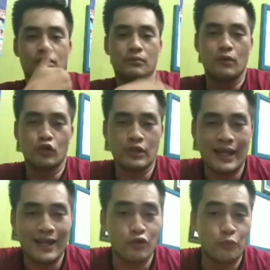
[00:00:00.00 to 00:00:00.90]
mao na
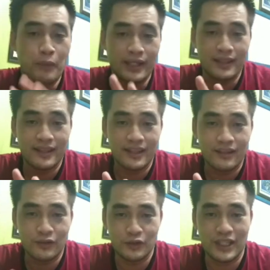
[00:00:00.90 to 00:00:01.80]
ang upat.
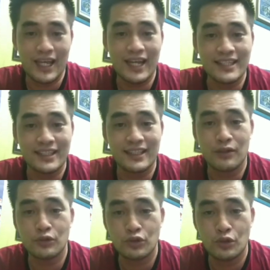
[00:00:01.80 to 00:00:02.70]
O diha lang sa
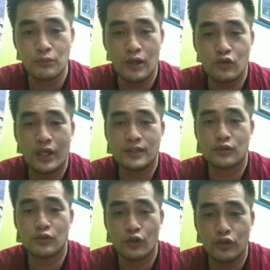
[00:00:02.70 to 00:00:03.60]
takutob o ang
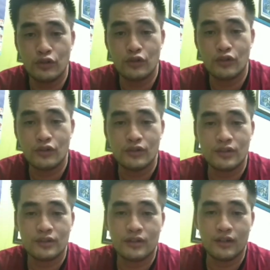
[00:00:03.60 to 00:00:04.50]
sunod,
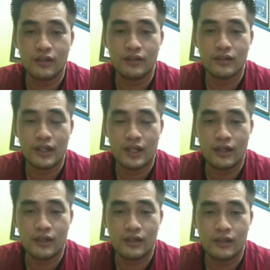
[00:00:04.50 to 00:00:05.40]
no?
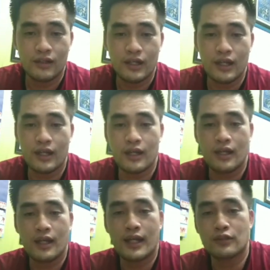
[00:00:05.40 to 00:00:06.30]
Uh,
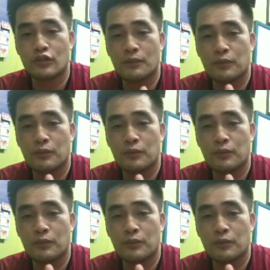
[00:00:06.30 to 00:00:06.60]
ah, ako na